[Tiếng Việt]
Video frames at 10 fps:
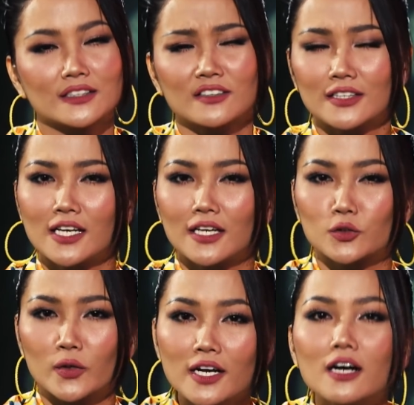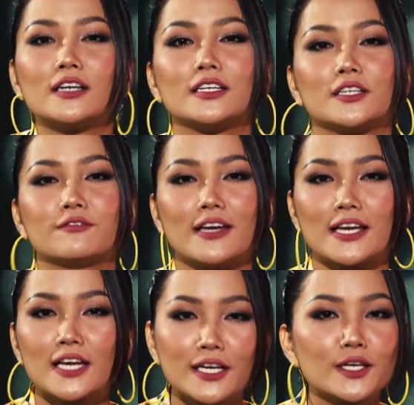có thể là tuổi đời
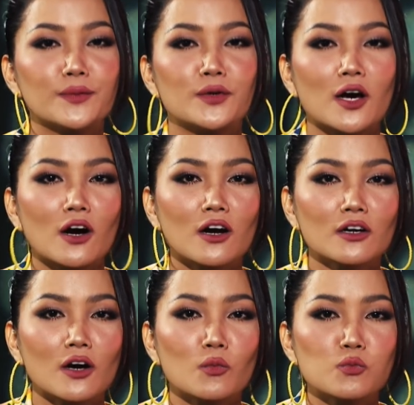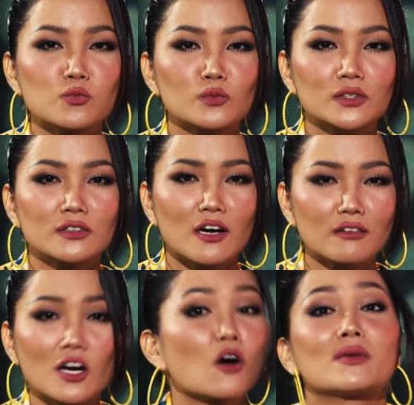về nghề nghiệp nó không nó
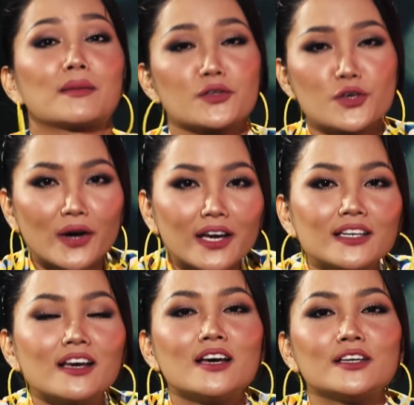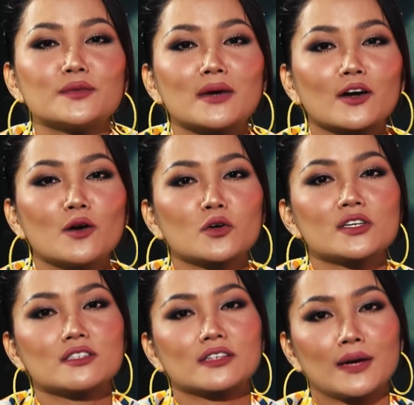nó không là bao nhiêu hết nhưng mà có một cái
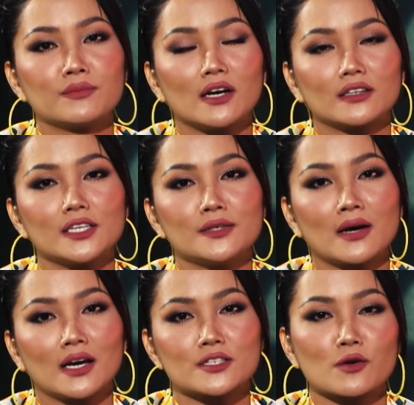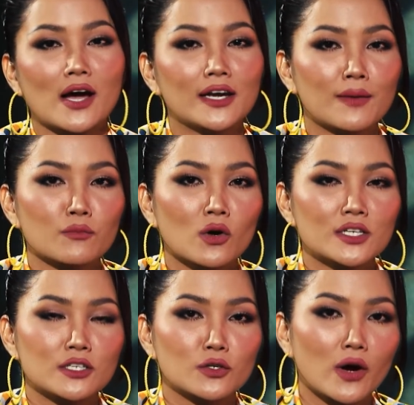sự cảm nhận khi mà trong 2 năm quá
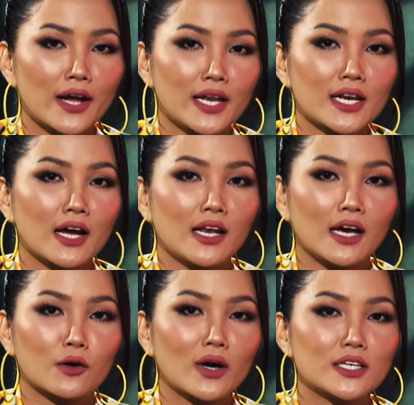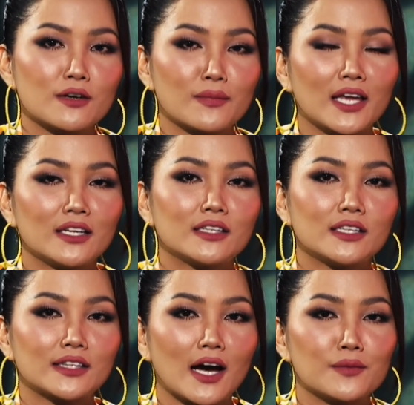trình của Hen hay là quá trình mà Hen đi
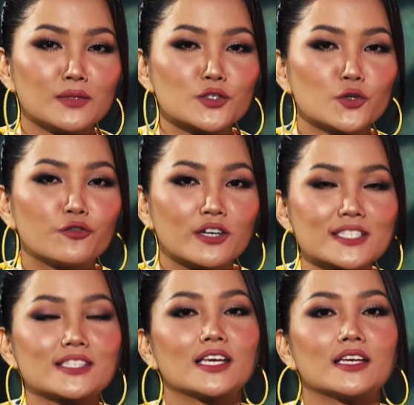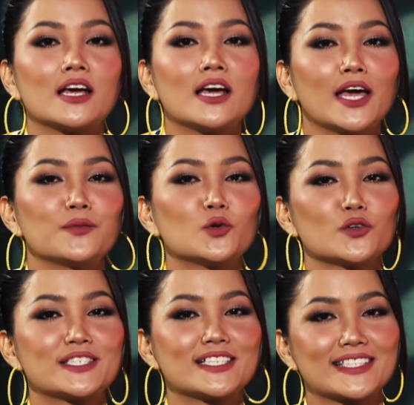thi tại Miss Universe thì Hen
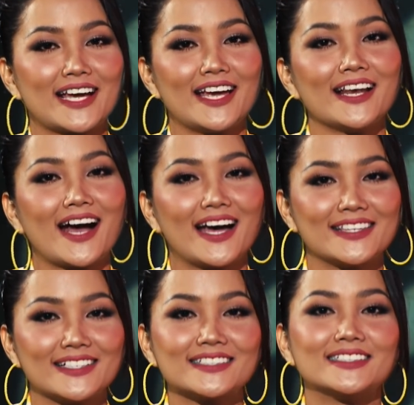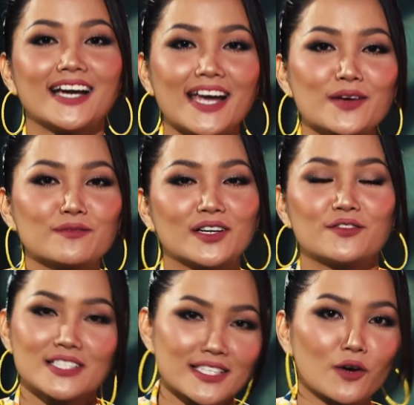muốn chia sẻ lại những người em ở
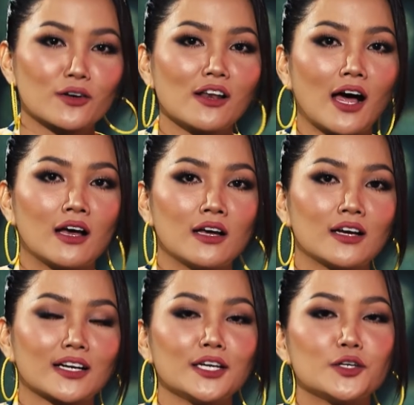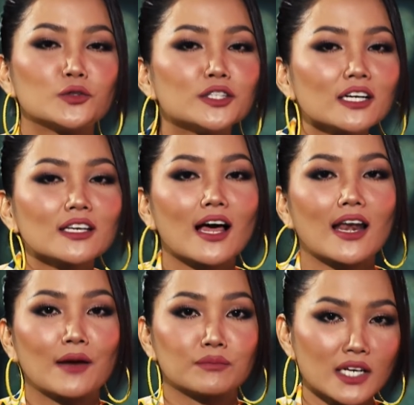phía sau đó là cái điều thứ nhất là
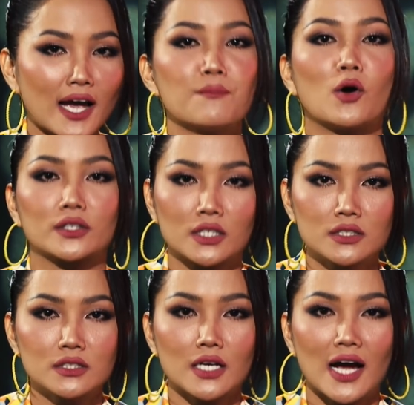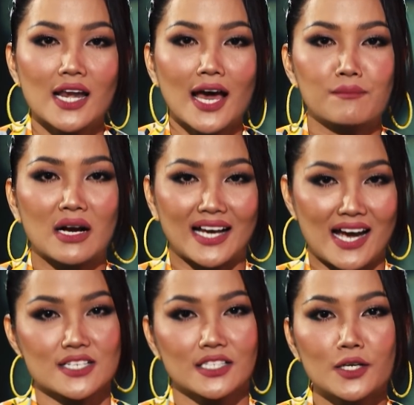làm tất cả mọi thứ hãy làm bằng
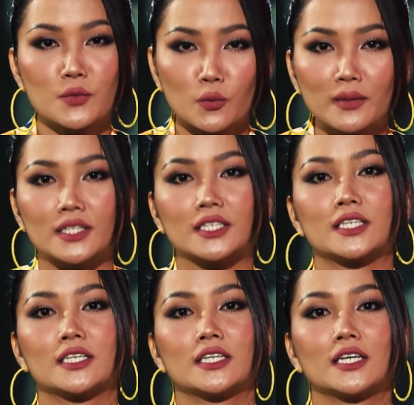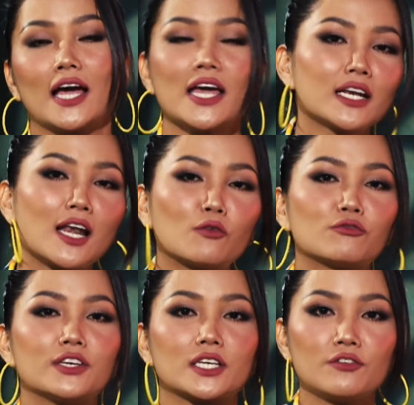cả trái tim của mình hãy hết lòng
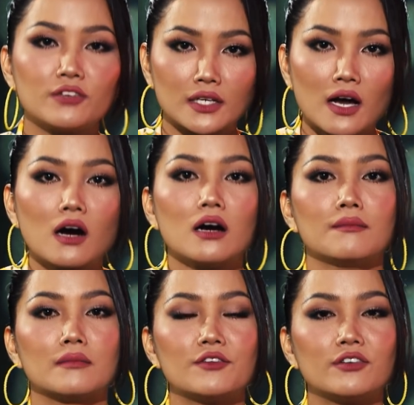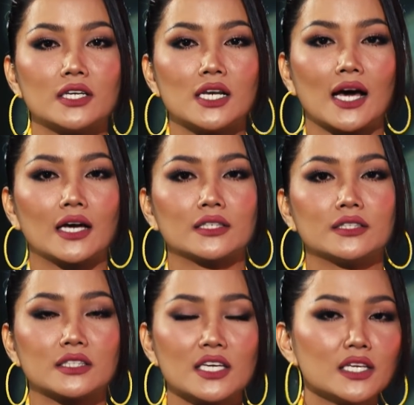vì cái việc đó bởi vì là
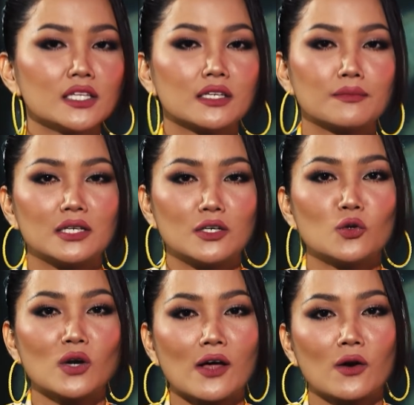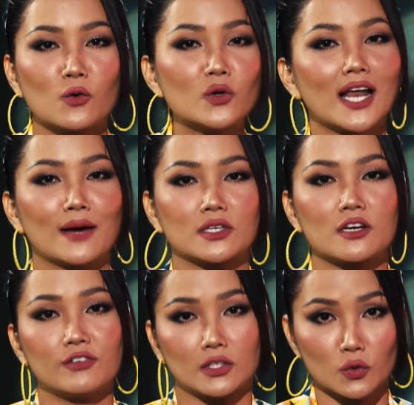khi mình luôn luôn làm những
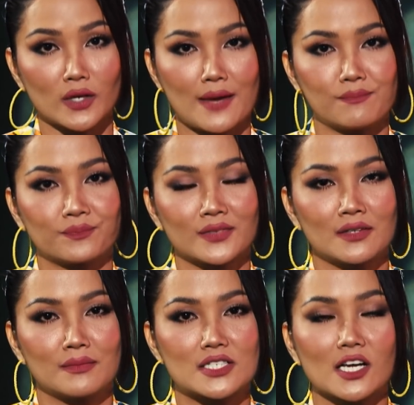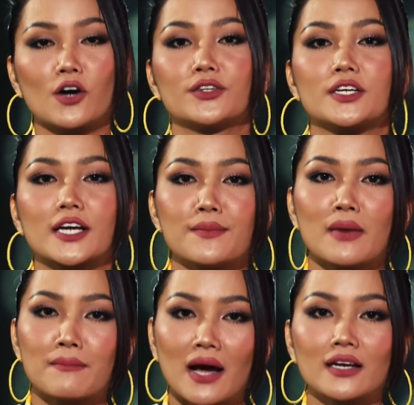cái việc tốt đẹp mình sẽ có những cái
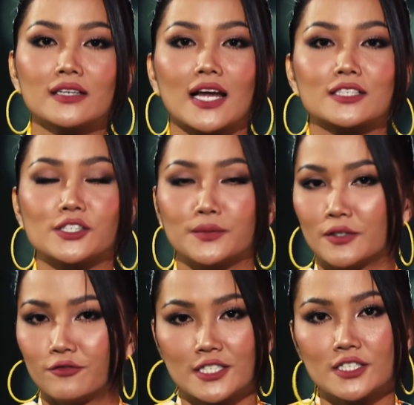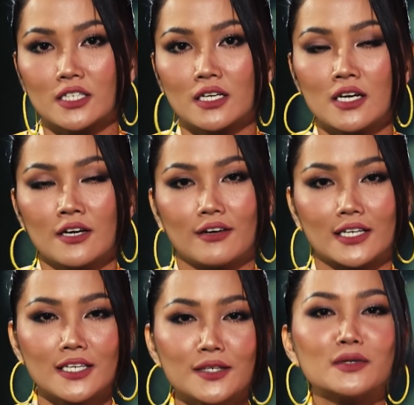may mắn đang chờ mình phía trước và
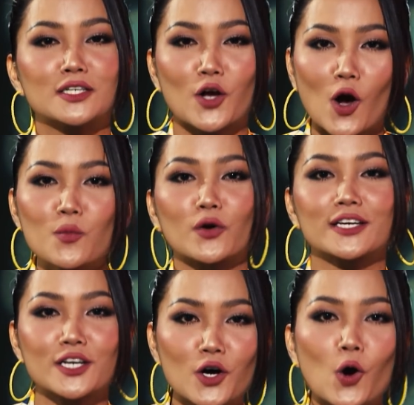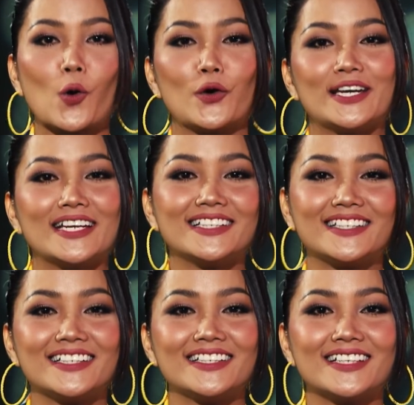khi mình có một cái cơ hội để đi
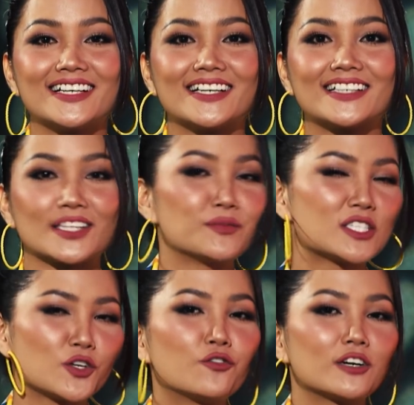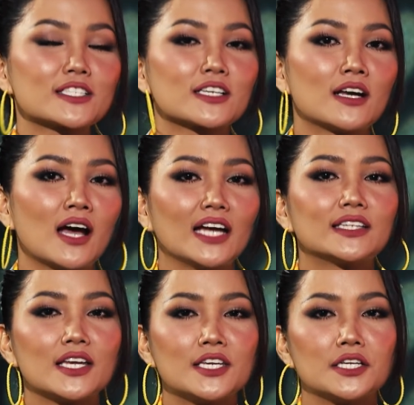thi uh, tại Miss Universe hãy
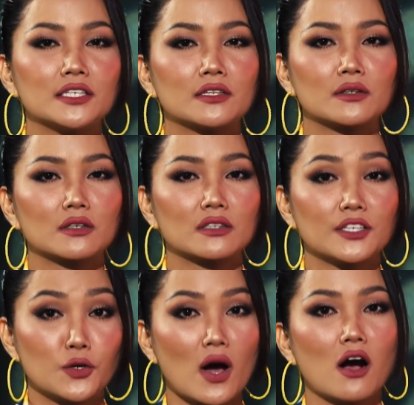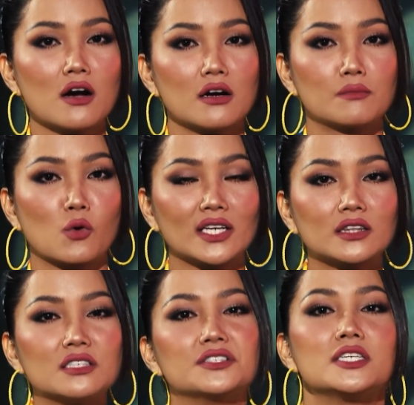thể hiện điều đó một cách
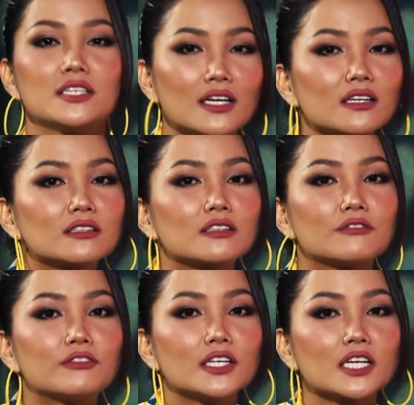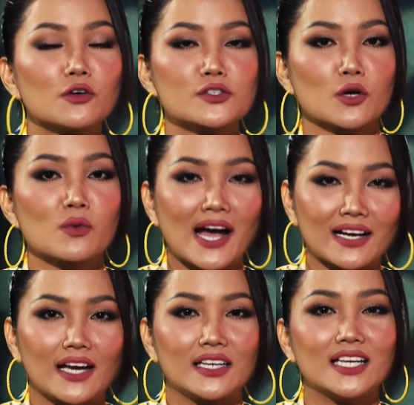tự nhiên nhất với cái lối sống hàng
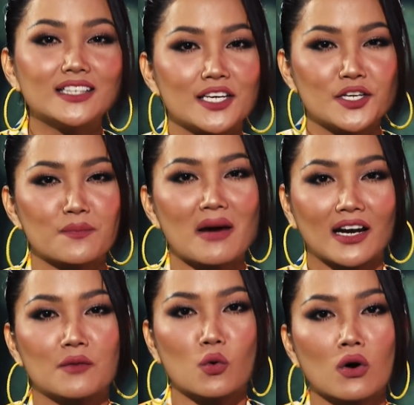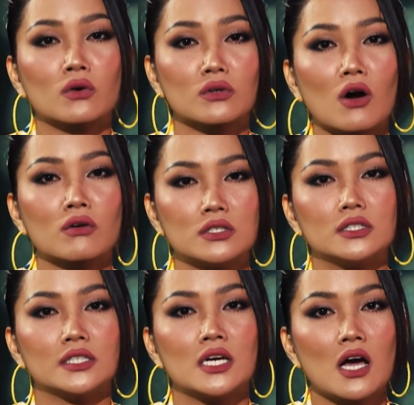ngày để thể hiện bạn là một con con
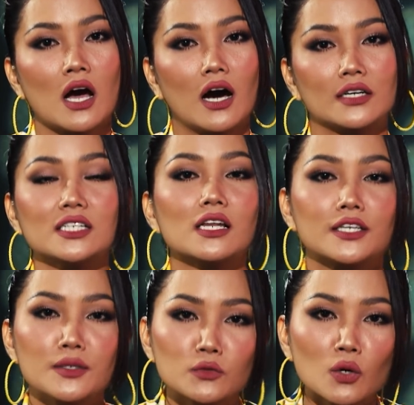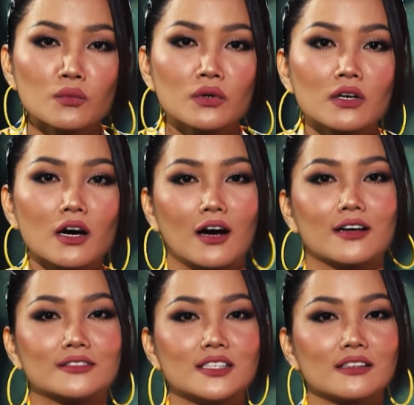người uh, rất là nghiêm túc uh,
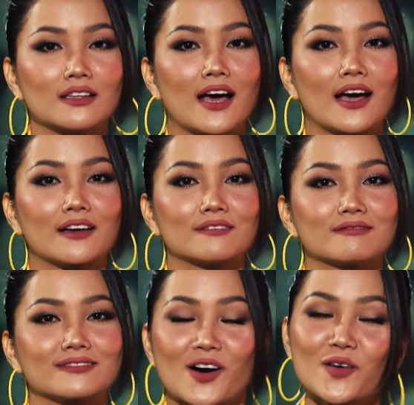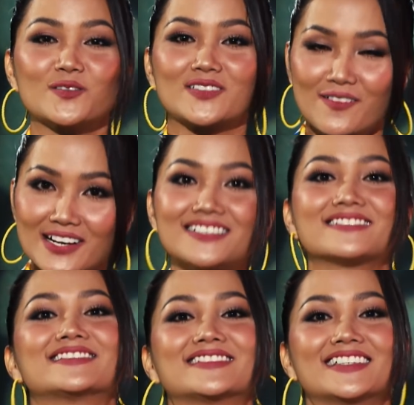rất là có đạo đức
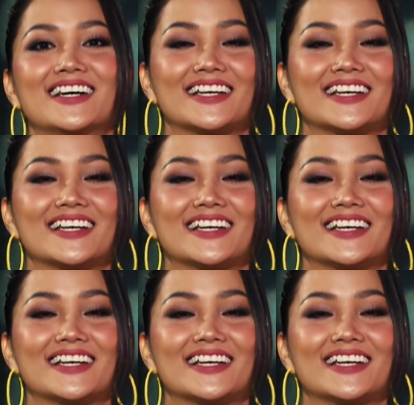ừ.